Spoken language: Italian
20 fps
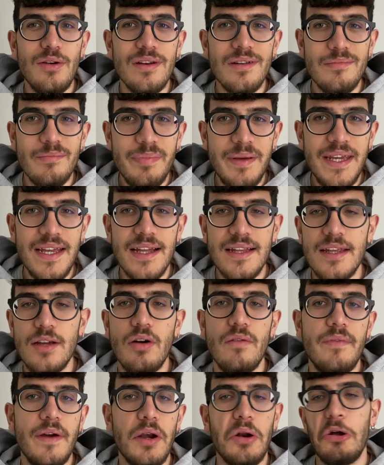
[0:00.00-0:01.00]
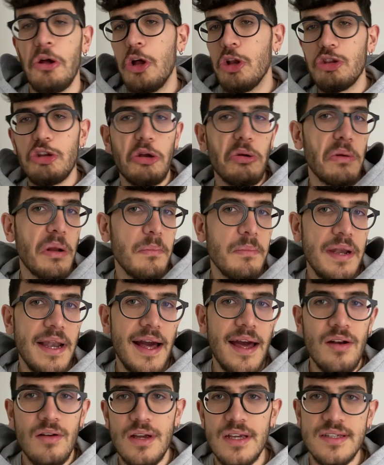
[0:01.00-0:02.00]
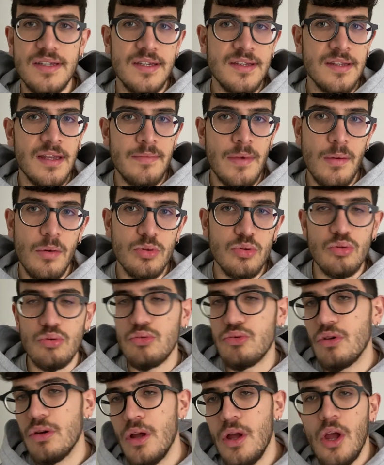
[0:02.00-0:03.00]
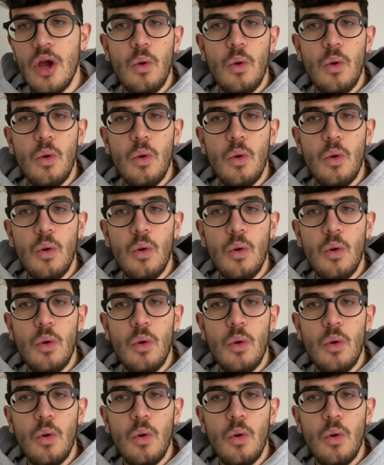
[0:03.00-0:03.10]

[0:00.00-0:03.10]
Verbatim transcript: Olimpiadi, ovvero torno a Milano e sistemiamo tutto.